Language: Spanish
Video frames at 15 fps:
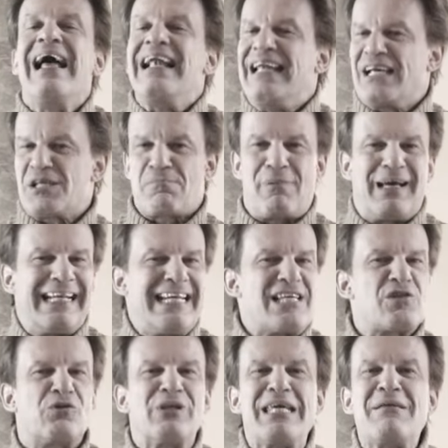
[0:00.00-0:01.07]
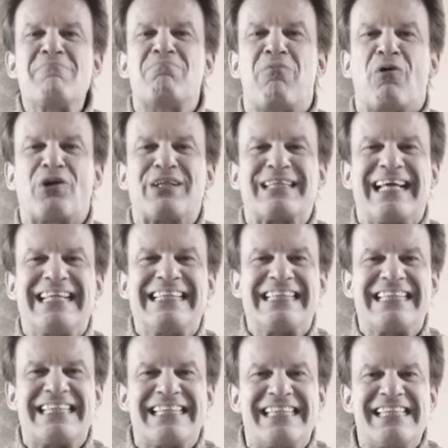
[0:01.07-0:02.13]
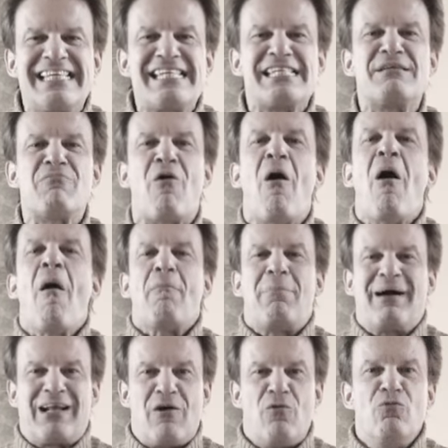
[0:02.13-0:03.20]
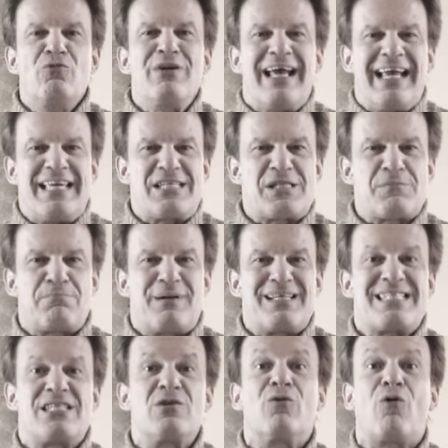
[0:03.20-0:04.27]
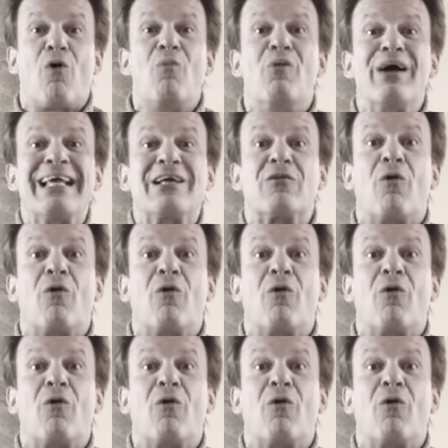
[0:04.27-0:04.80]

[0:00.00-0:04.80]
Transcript: Las paredes son importantísimo para un espacio como el